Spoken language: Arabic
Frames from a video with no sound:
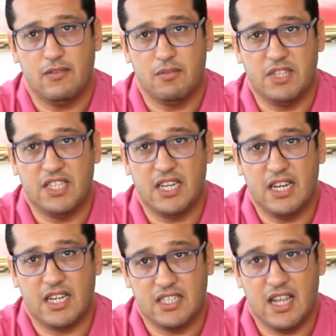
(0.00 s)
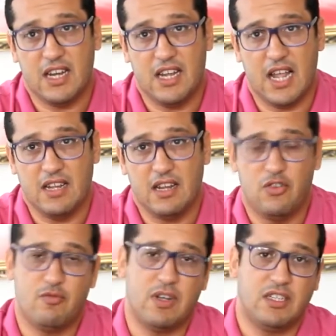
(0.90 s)
فبالتالي الاصداء اللي عندنا
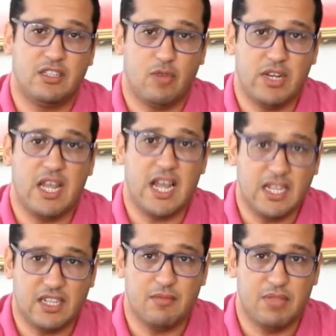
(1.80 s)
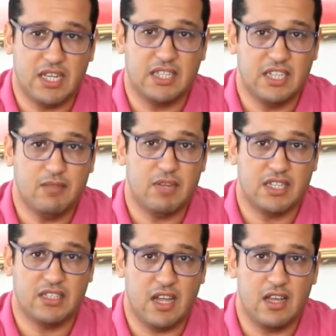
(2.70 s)
اليوم على السواني احسن بكثير من
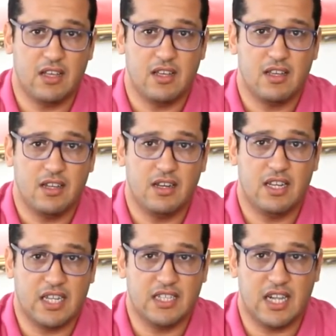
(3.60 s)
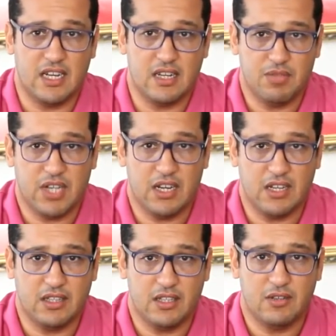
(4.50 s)
الاصداء اللي كانت عندنا
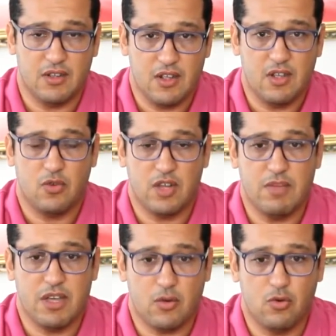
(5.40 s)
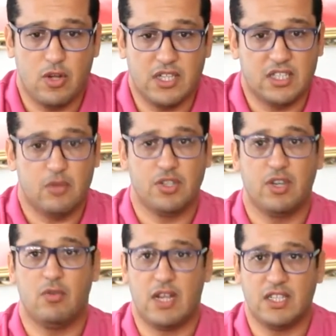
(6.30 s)
بشحال هذه كما يقول عز
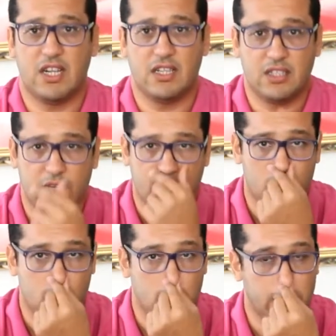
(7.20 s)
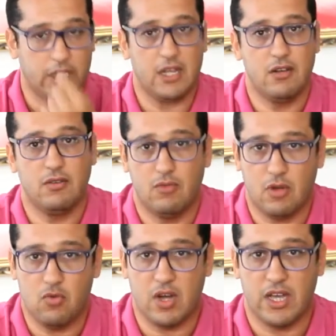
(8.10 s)
وجل وعسى أن تكرهوا شيئا
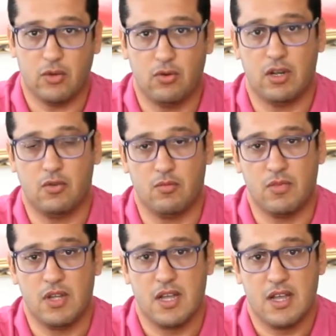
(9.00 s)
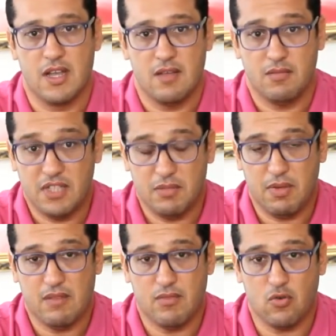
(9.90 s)
وهو خير لكم
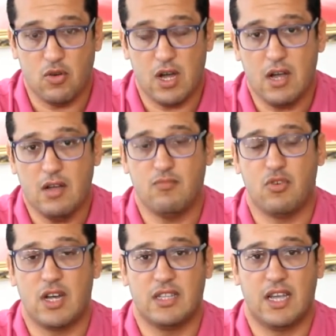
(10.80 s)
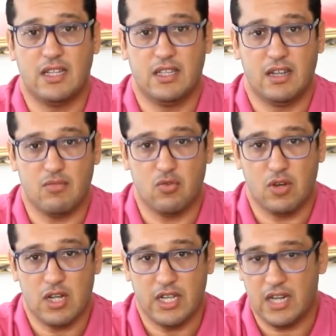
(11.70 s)
بالنسبه للمغوغه المقاطعه ديال
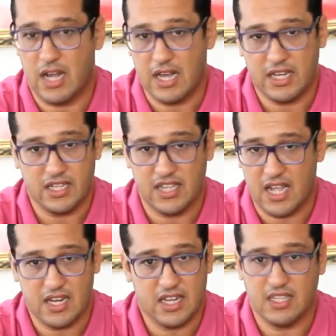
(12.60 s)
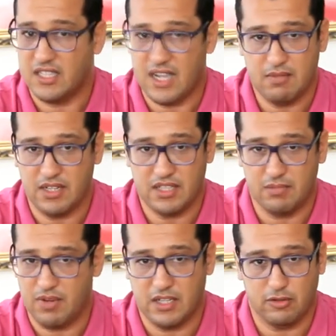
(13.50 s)
المغوغه الى اخر ساعه كان السي عبد
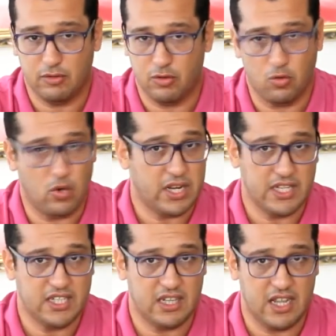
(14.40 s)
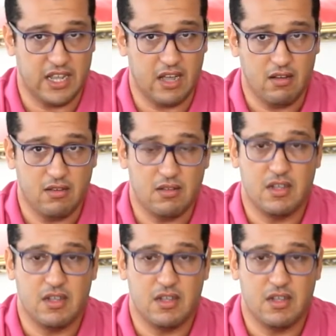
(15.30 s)
العزيز بن عزوز هو رئيس اللائحه